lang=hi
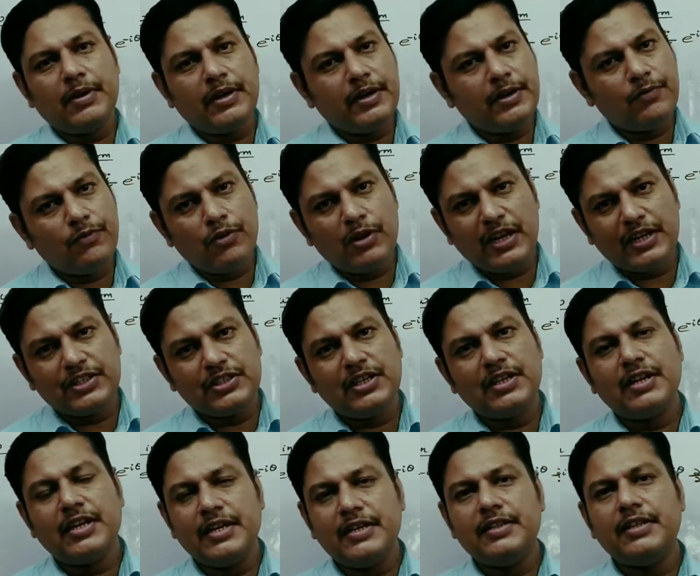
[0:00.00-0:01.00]
अगर वो
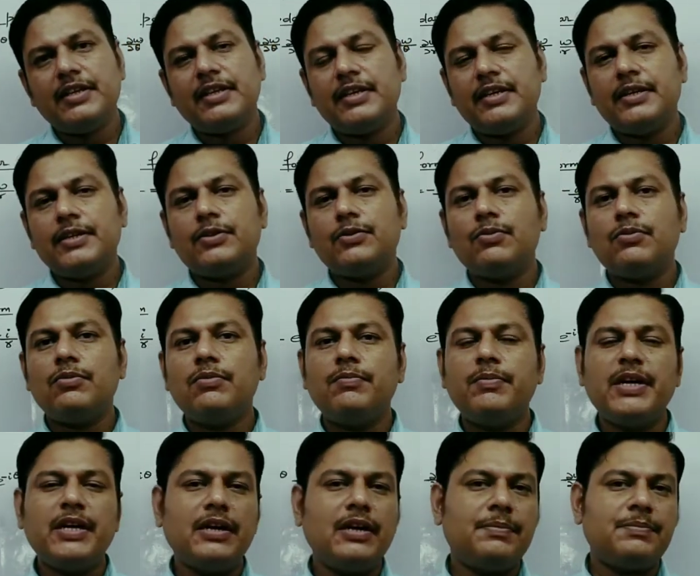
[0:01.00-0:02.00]
लेक्चर नहीं देखे हैं तो
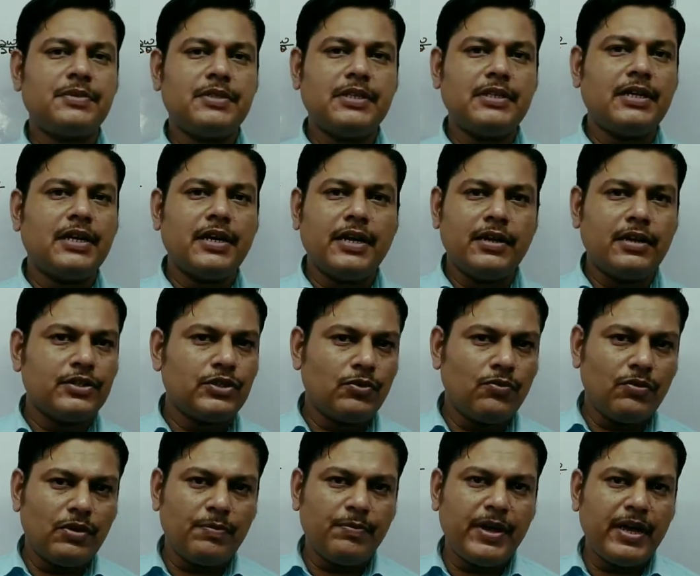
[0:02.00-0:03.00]
मैं आपसे ये कहना
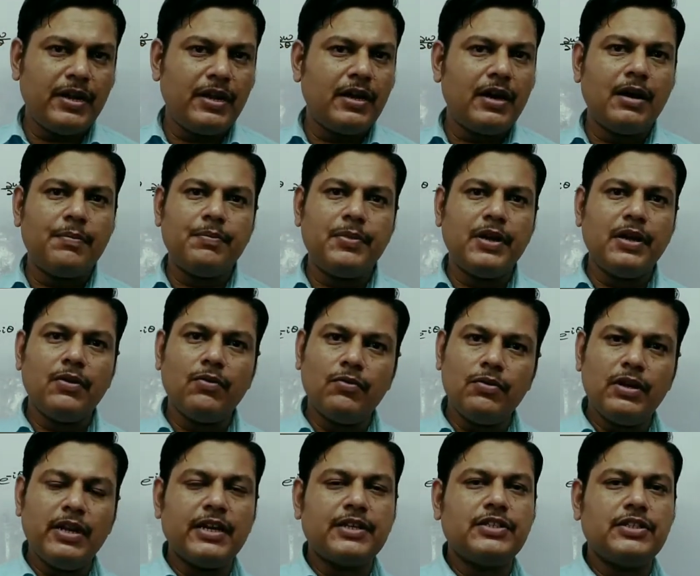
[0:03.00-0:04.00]
चाहूँगा पहले आप ना
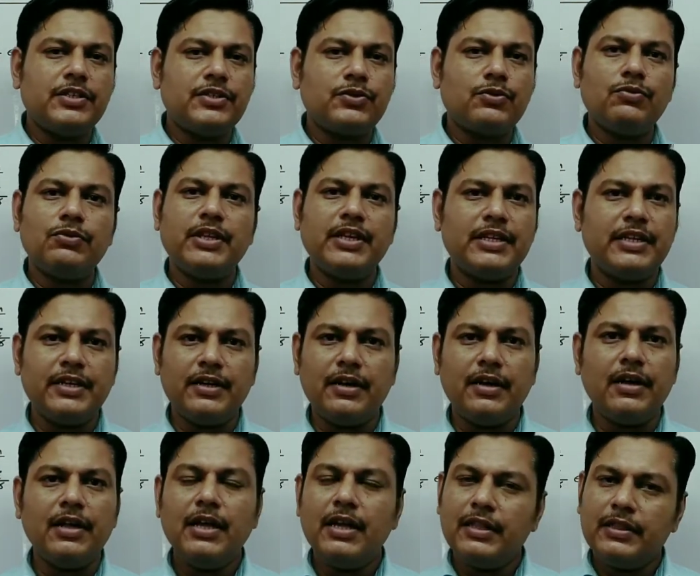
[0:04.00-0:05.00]
उन लेक्चर्स को
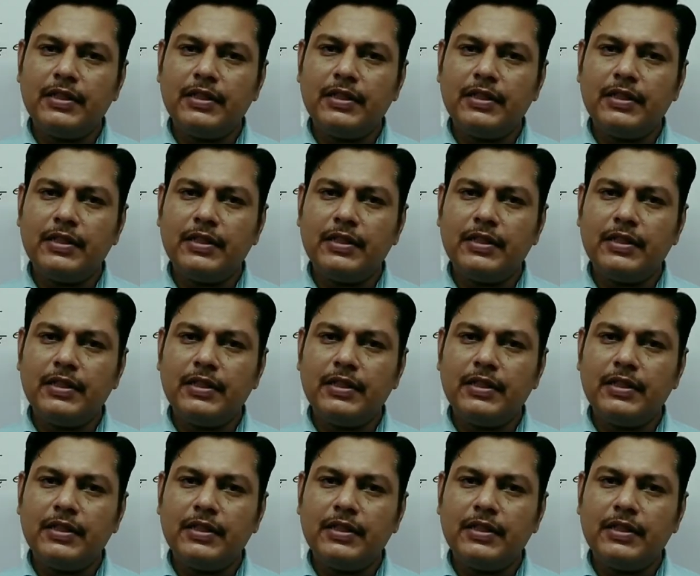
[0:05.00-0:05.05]
देखेगा